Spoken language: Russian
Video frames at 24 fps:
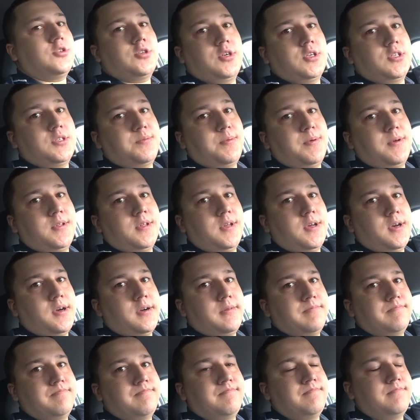ж,
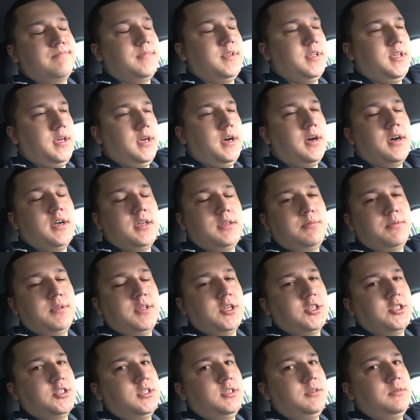господа, ехать мы
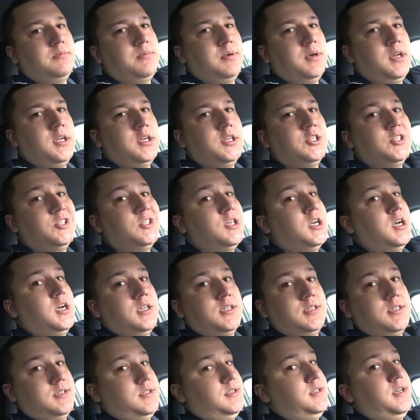должны были
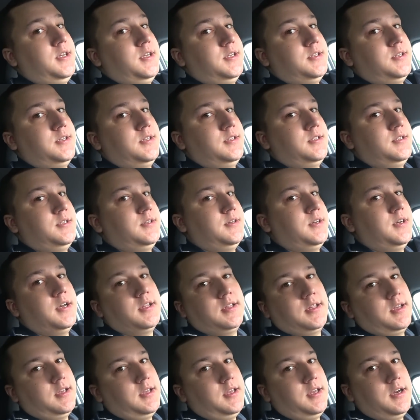час десять,
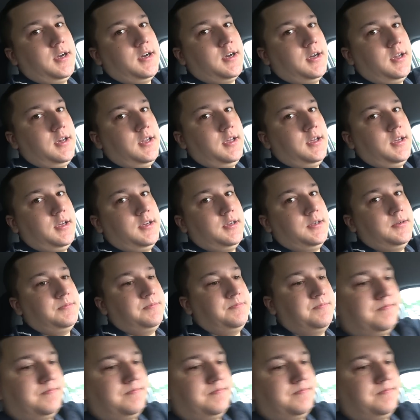а доехали